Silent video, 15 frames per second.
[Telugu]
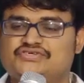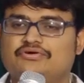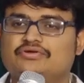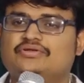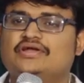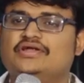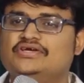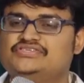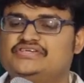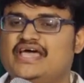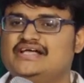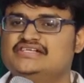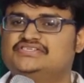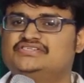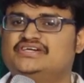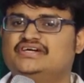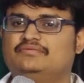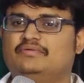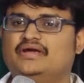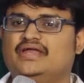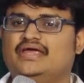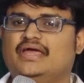జీవితంలో
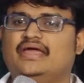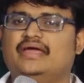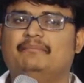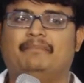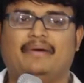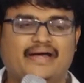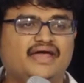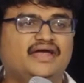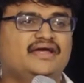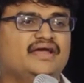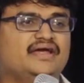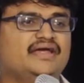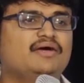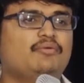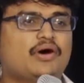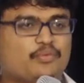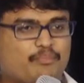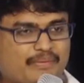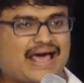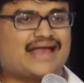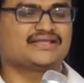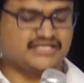చేయాల్సినటువంటి పని ఏంటంటే వారు
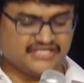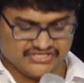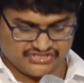ప్రార్థన